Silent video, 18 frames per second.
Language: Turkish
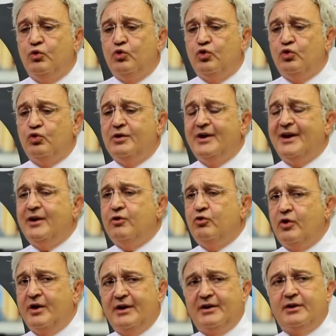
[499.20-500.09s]
ürünlere
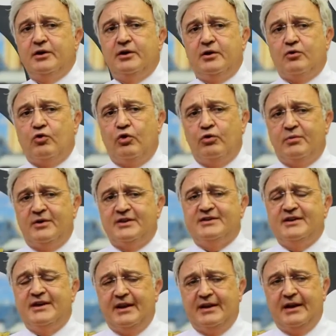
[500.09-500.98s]
yönelik
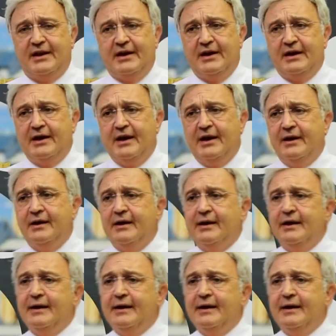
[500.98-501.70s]
olması nedeniyle